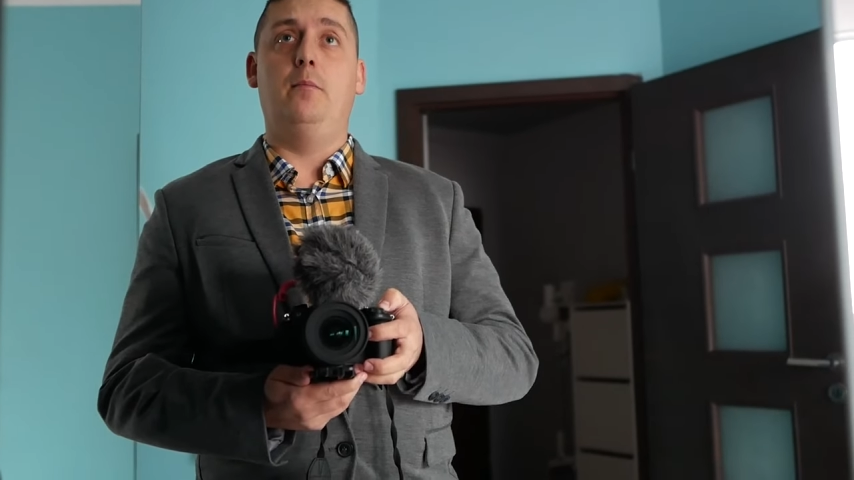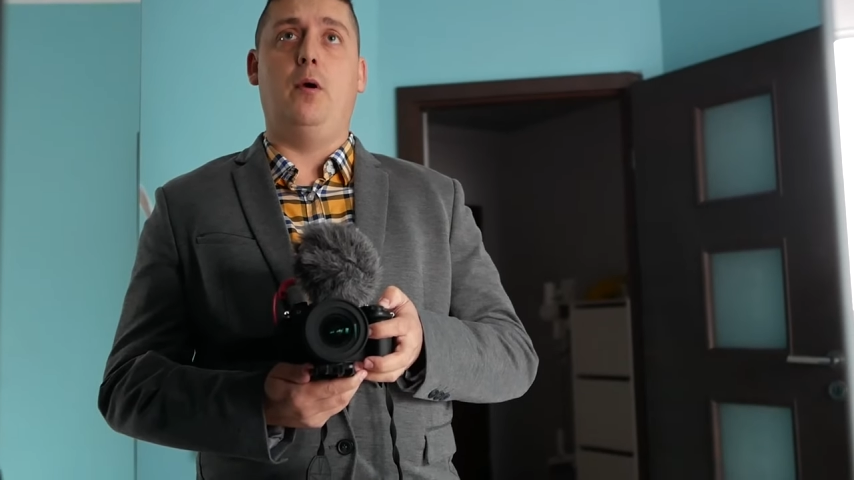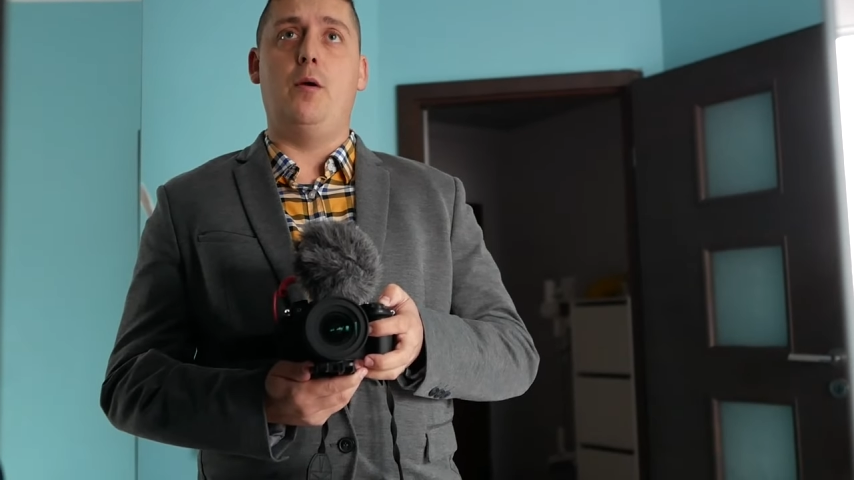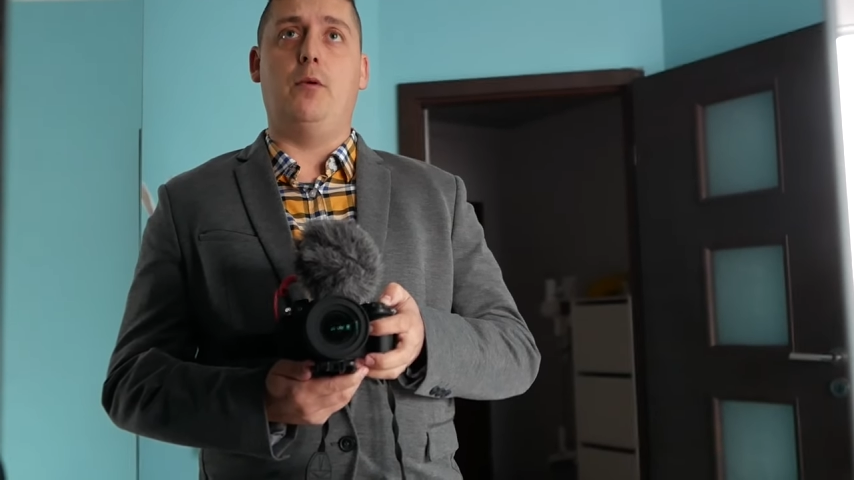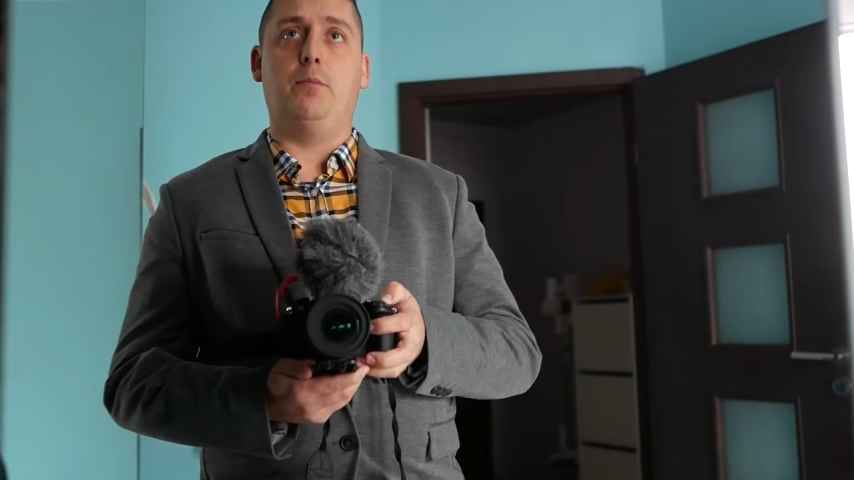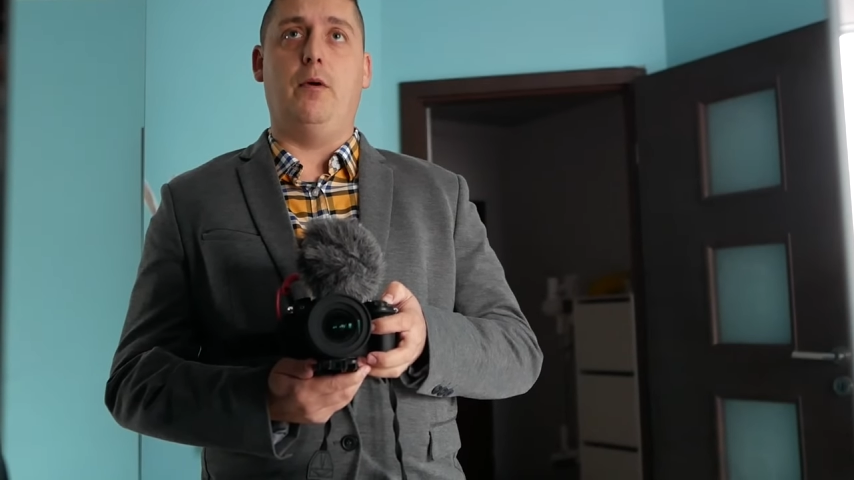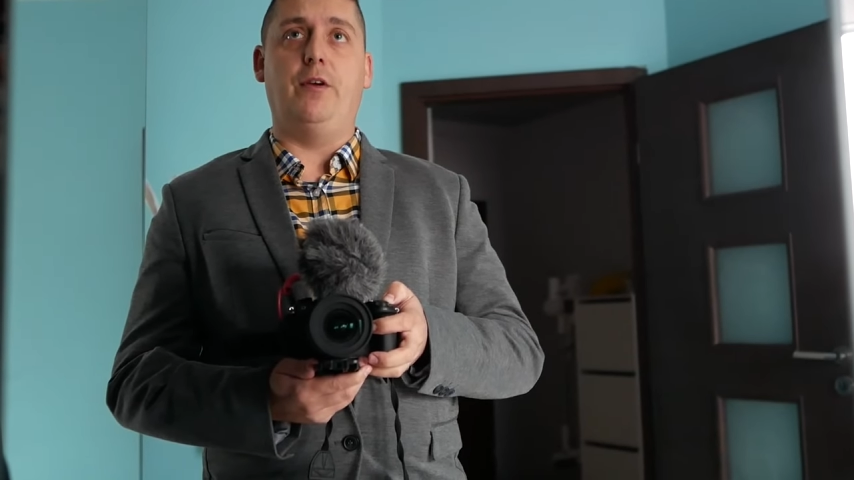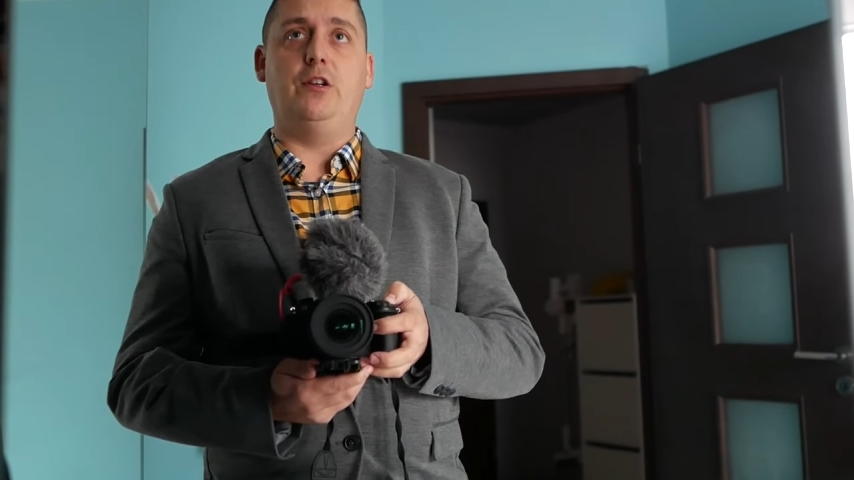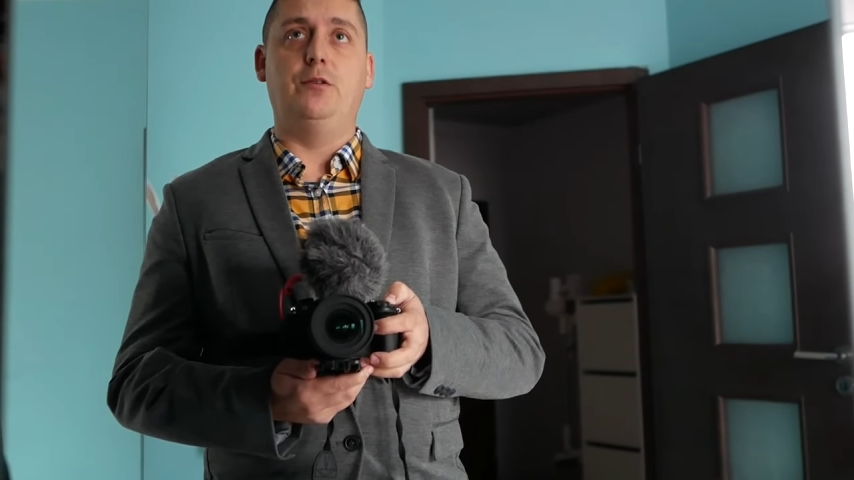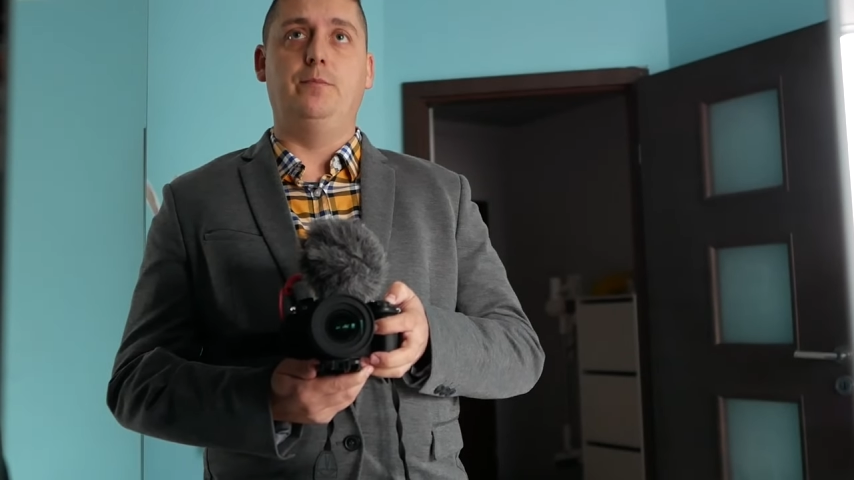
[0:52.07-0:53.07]
moją
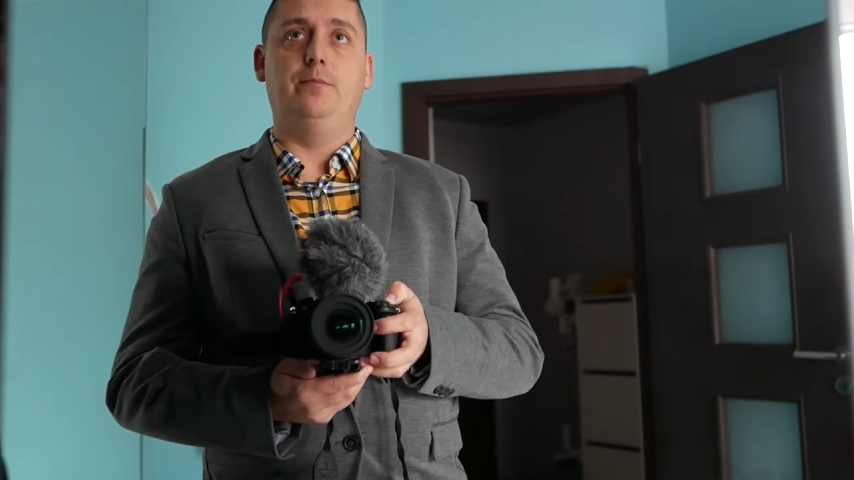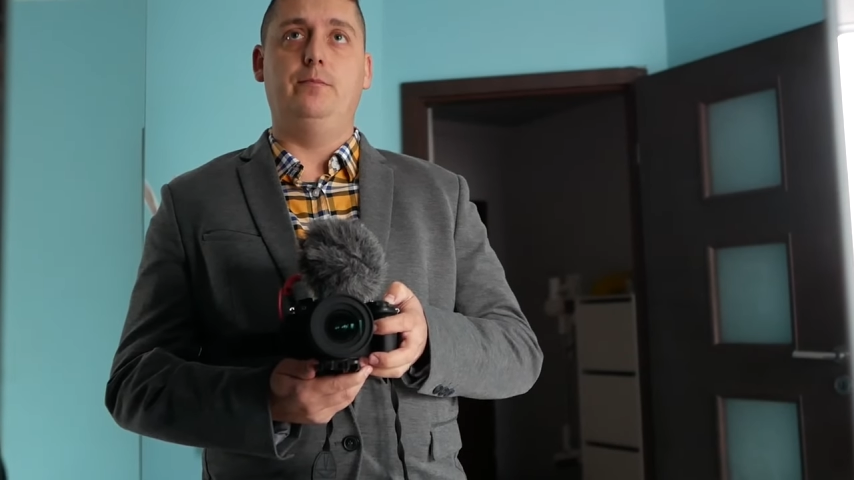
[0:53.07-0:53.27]
odpowiedź.